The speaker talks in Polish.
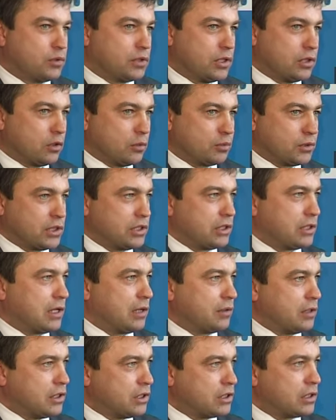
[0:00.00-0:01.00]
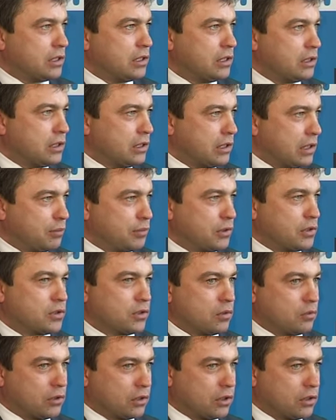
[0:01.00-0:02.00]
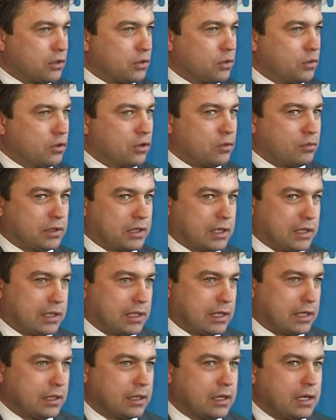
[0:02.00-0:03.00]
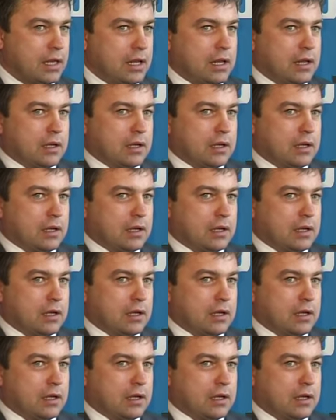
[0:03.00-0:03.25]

Później to przejdzie na niższe ligi, na pierwszą ligę, drugą i tak dalej.